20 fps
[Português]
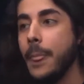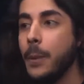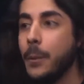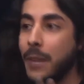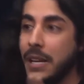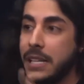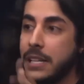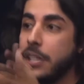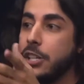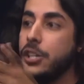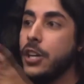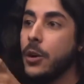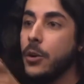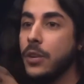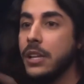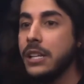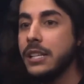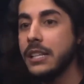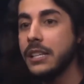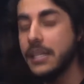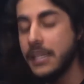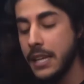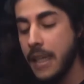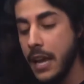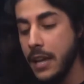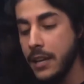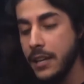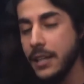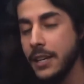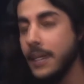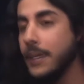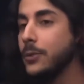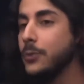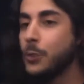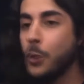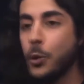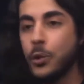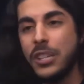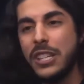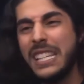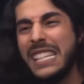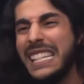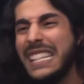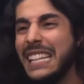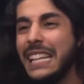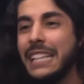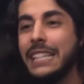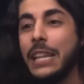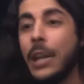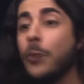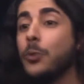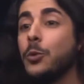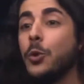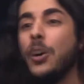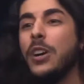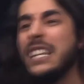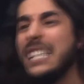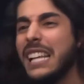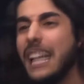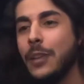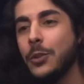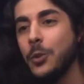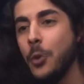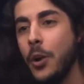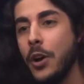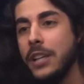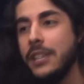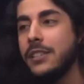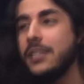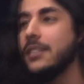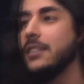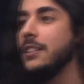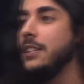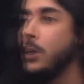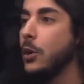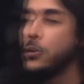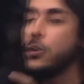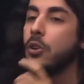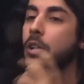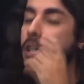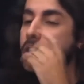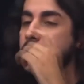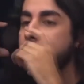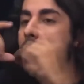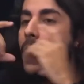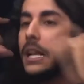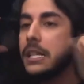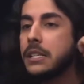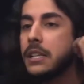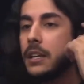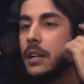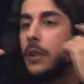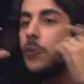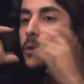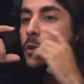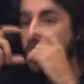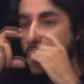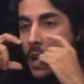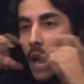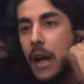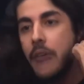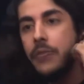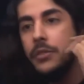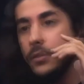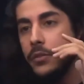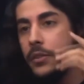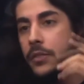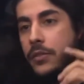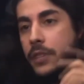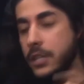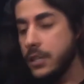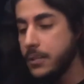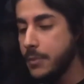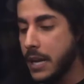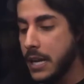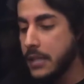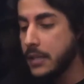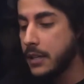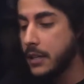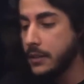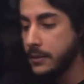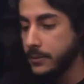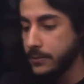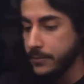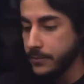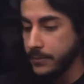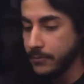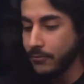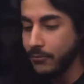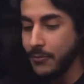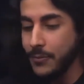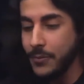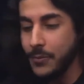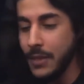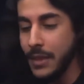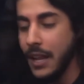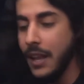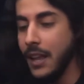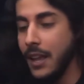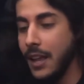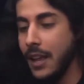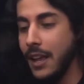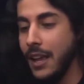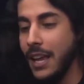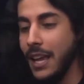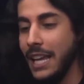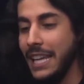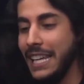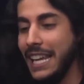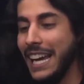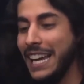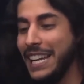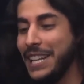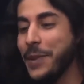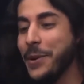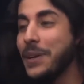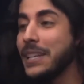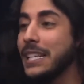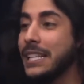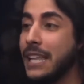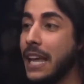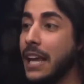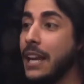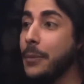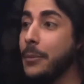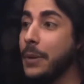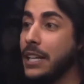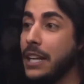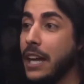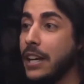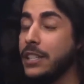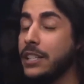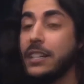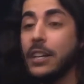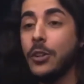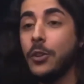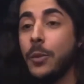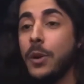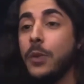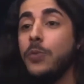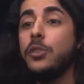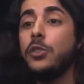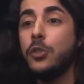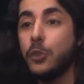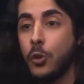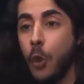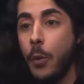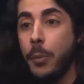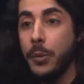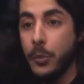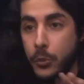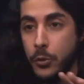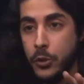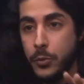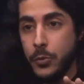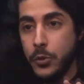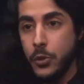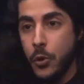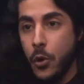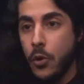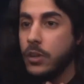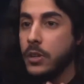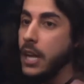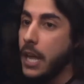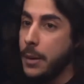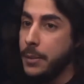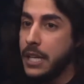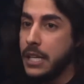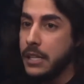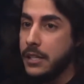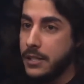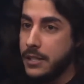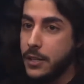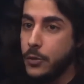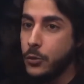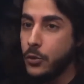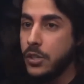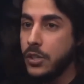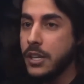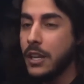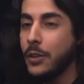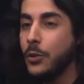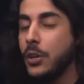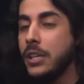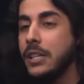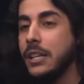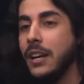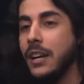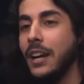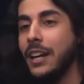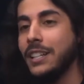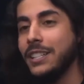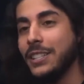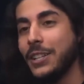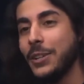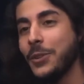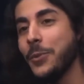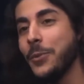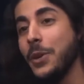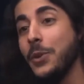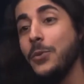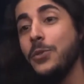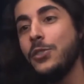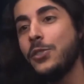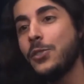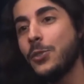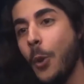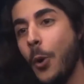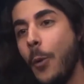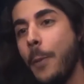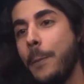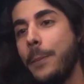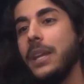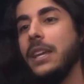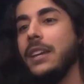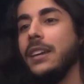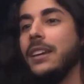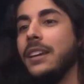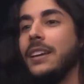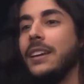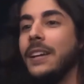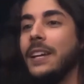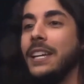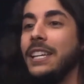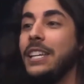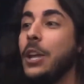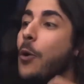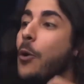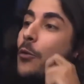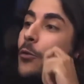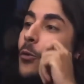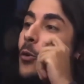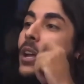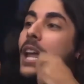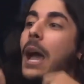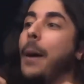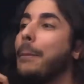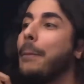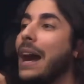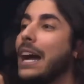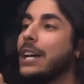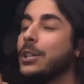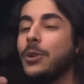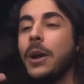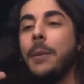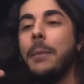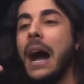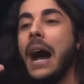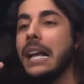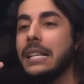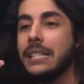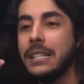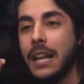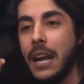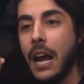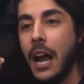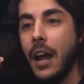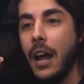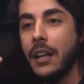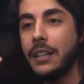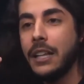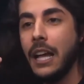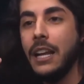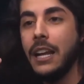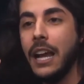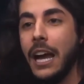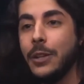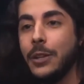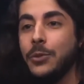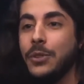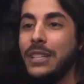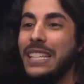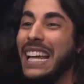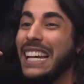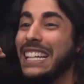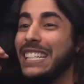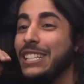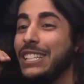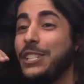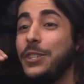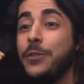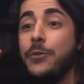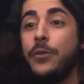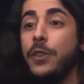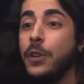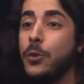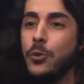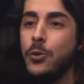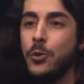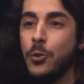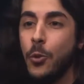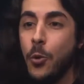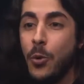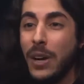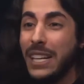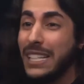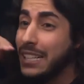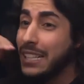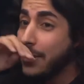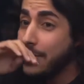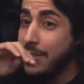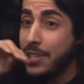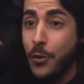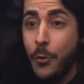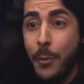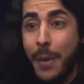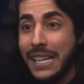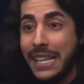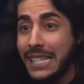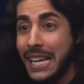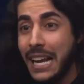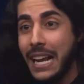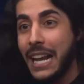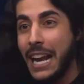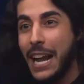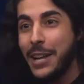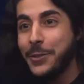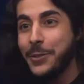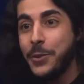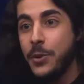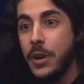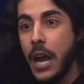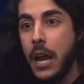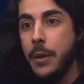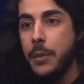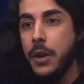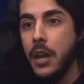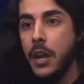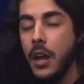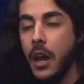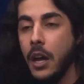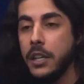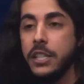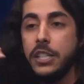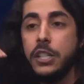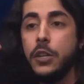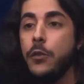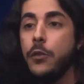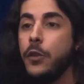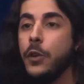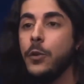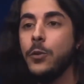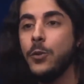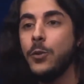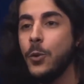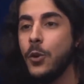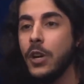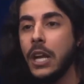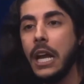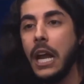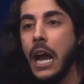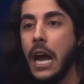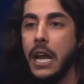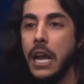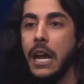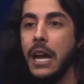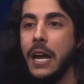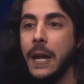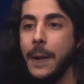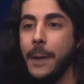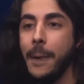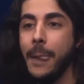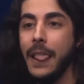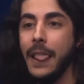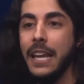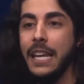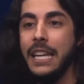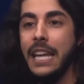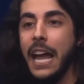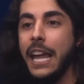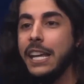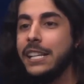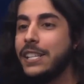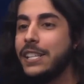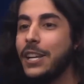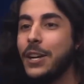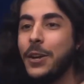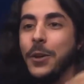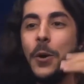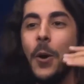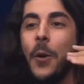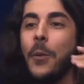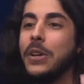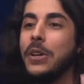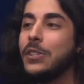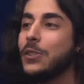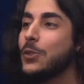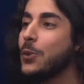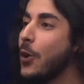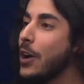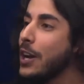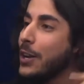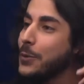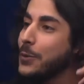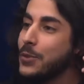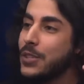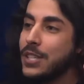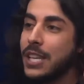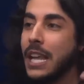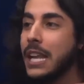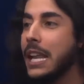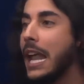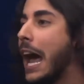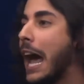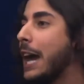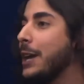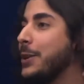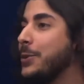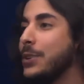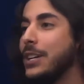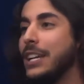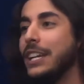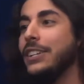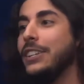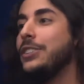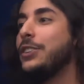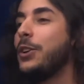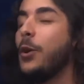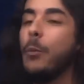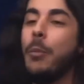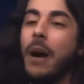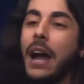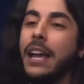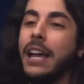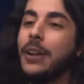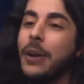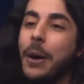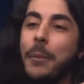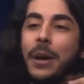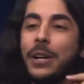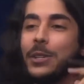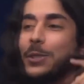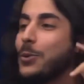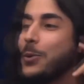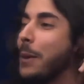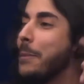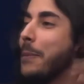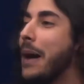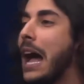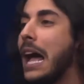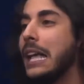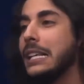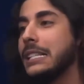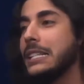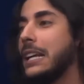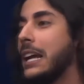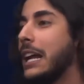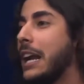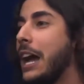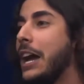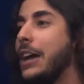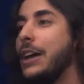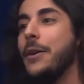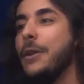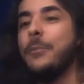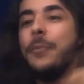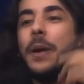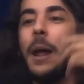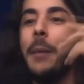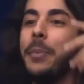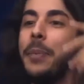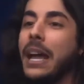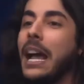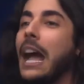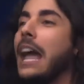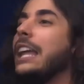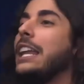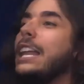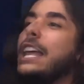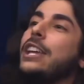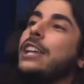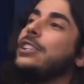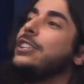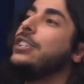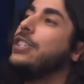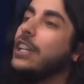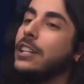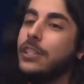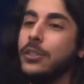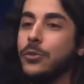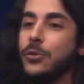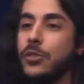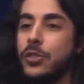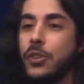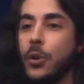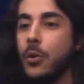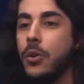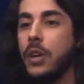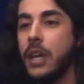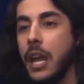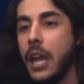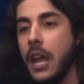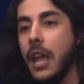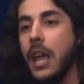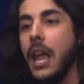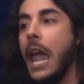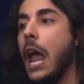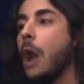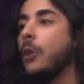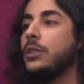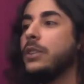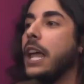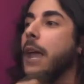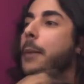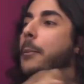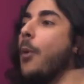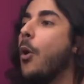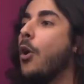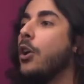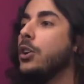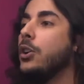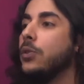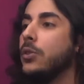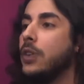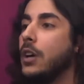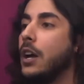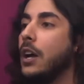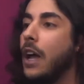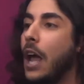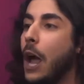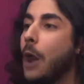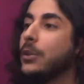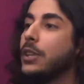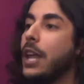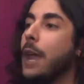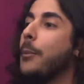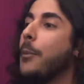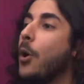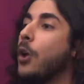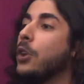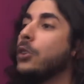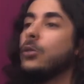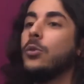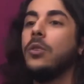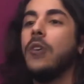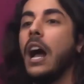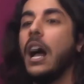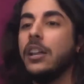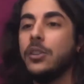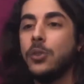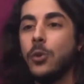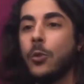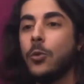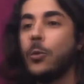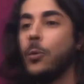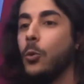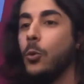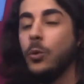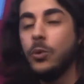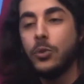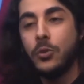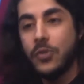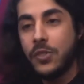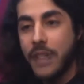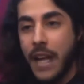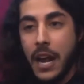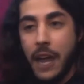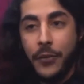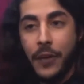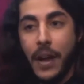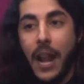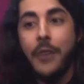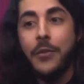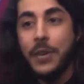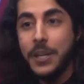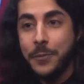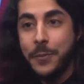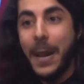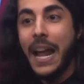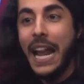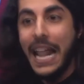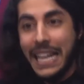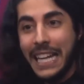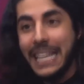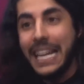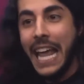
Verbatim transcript: Mas aí chegou nessa série, torcida e tal, 2 a 2 e eu jogando de máscara, né? Eu jogava e vivia de máscara. E aí tem uma cena, mano, que a gente tá tomando um stomp no último jogo, né? MD5 2 a 2 a gente tá tomando um stomp e eu vou e abaixo a máscara, tá ligado? E a gente vira o jogo. A gente tava sendo massacrado no game. A gente vira o jogo e ganha. E aí se criou uma história no cenário de que o baiano abaixou a máscara pra pegar energia de não sei o quê. T é o demônio, peso, né? é o demônio do gás oculto. Os caras falavam umas paradas